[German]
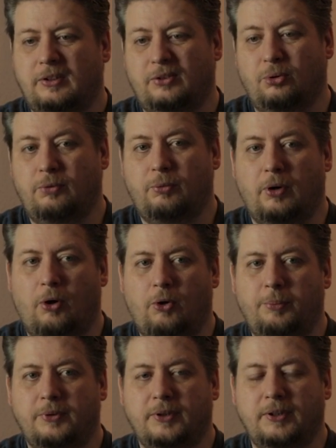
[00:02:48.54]
Das soll wohl auch
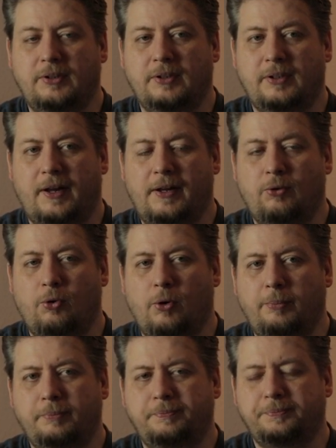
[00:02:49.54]
im dritten Teil
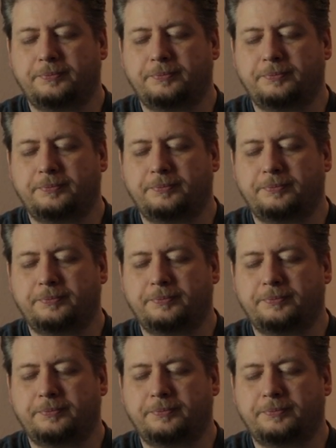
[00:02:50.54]
kommen.